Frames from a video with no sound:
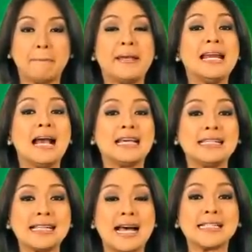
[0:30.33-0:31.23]
Bilang
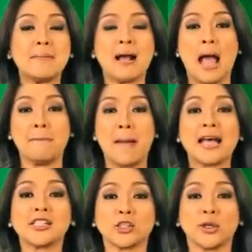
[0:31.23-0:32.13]
isa sa mga
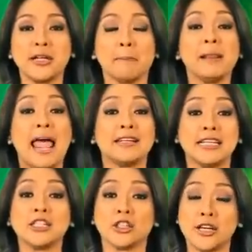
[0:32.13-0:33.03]
ambassador ng Plan
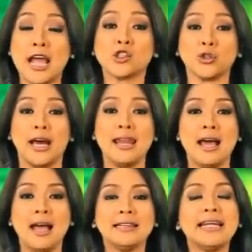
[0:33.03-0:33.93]
International,
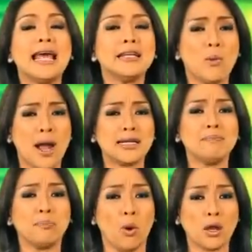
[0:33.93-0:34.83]

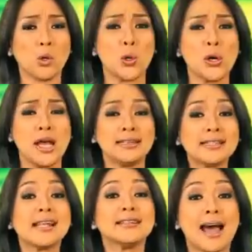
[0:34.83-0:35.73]
nananawagan po ako
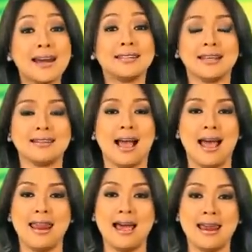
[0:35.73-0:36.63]
na sa darating na
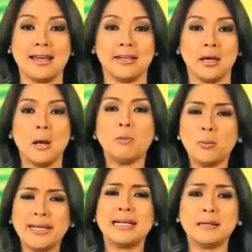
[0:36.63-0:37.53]
halalan,
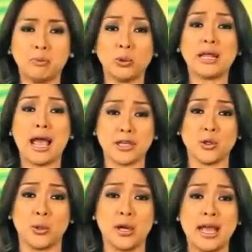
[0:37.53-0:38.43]
pumili po
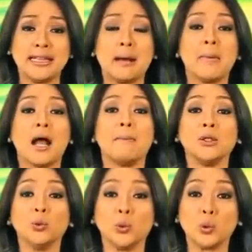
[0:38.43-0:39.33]
tayo ng mga
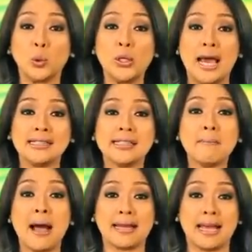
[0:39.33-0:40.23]
manunungkulan sa
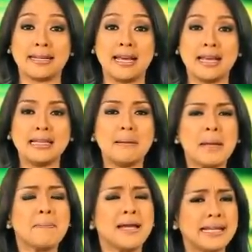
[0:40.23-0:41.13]
bayan na
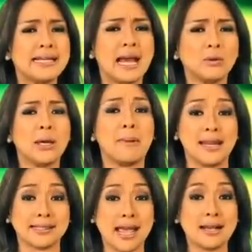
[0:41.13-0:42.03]
may malinaw na
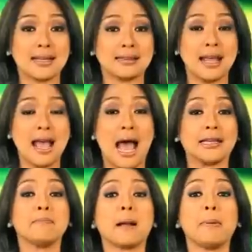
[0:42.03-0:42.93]
malasakit
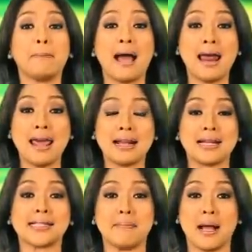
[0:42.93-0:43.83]
at
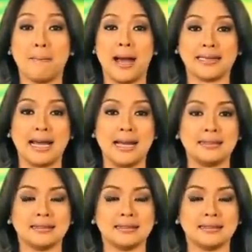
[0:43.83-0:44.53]
pagpapahalaga sa mga bata.